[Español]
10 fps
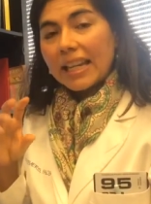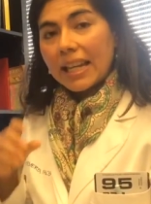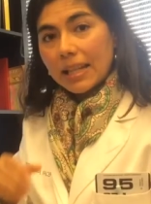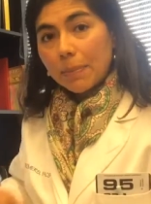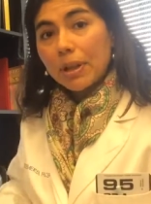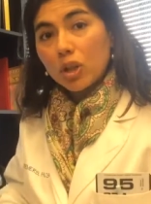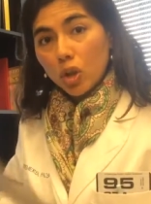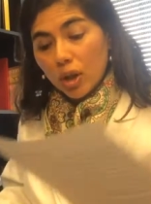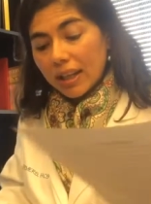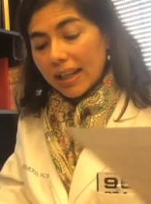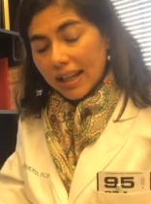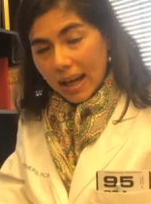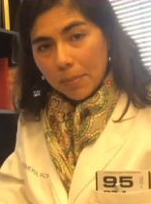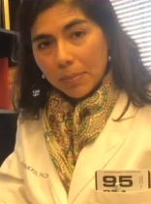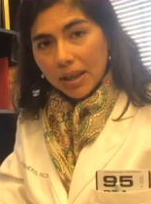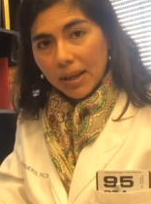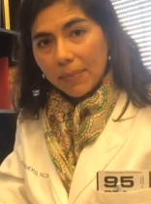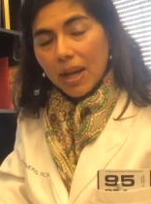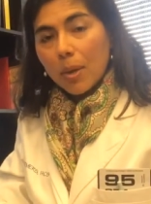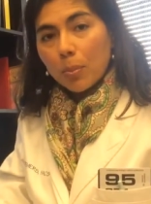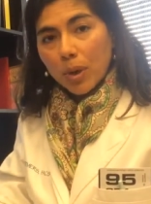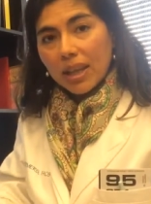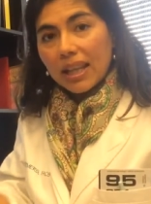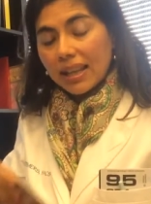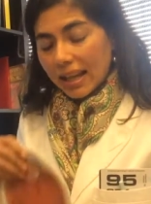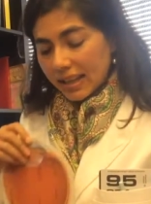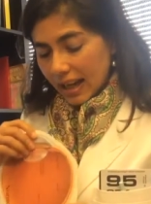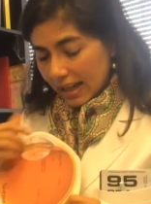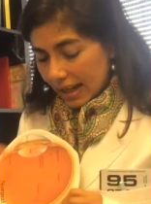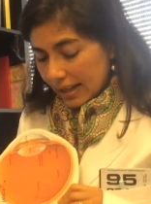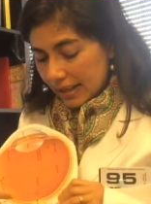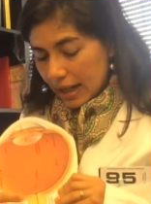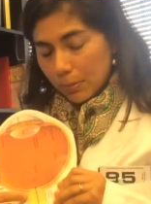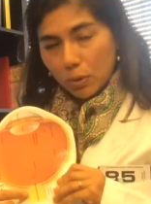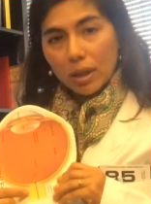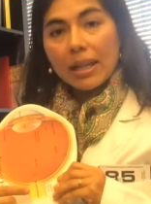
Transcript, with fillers: y esa presión que cambia puede dañar el nervio.